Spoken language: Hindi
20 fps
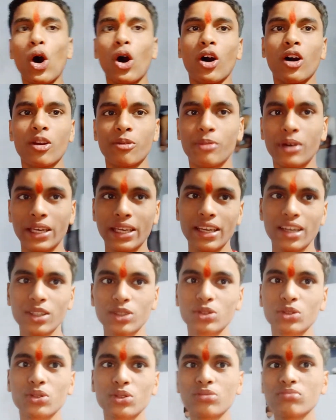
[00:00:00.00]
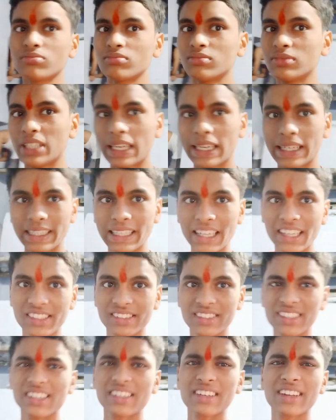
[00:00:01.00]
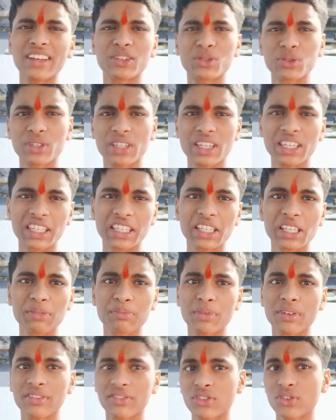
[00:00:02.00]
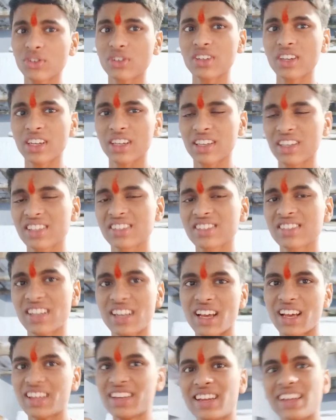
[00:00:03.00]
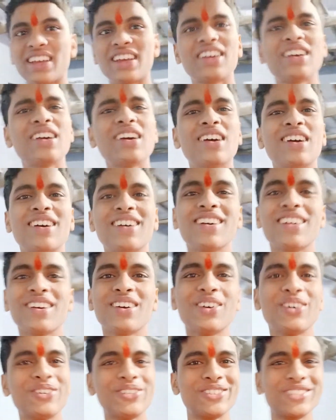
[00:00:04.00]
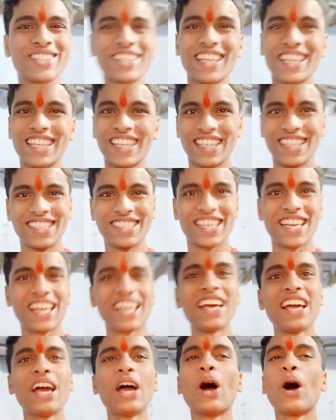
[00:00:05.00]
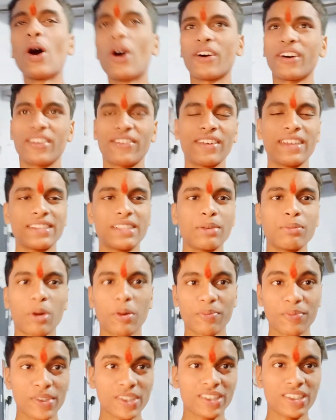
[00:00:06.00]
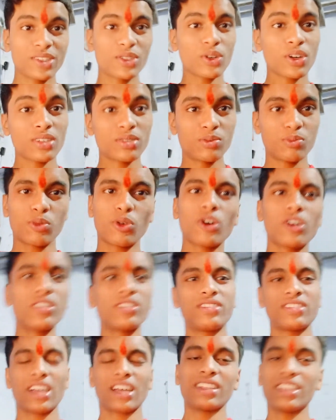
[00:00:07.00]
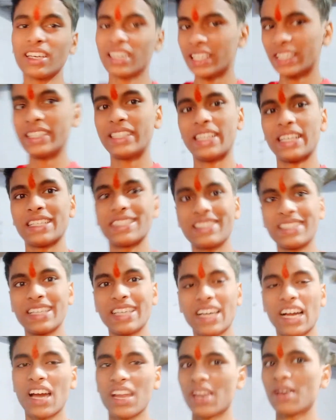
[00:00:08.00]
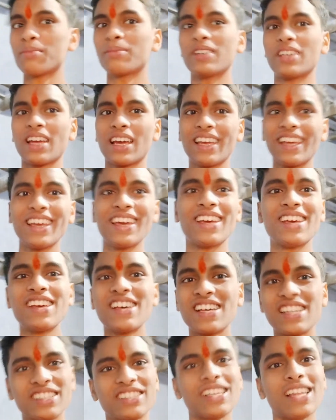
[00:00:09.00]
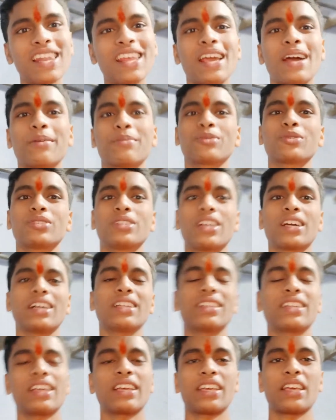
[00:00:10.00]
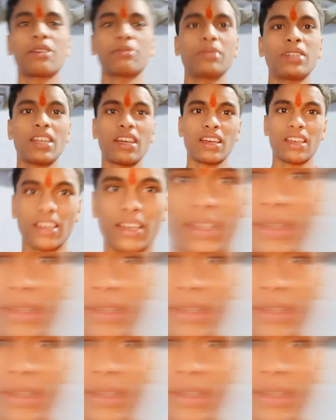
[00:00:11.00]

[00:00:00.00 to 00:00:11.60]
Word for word: और भैया तो नेट नहीं चल रहा है तो खिड़की पे फ़ोन रख के चला रहे हैं हाँ उनका यही है और वैसे मम्मी जी तो आज बहुत ज़्यादा ही टेस्टी खाना बनाए हैं चलिए आपको दिखाते हैं क्या बनाया